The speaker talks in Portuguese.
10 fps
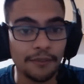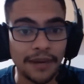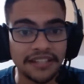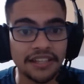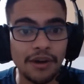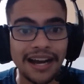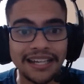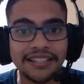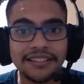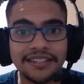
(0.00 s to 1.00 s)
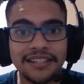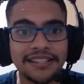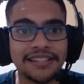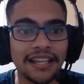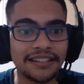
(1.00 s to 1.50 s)
mas eu acredito se
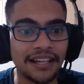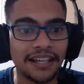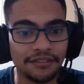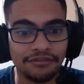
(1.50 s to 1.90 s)
quiser, tá?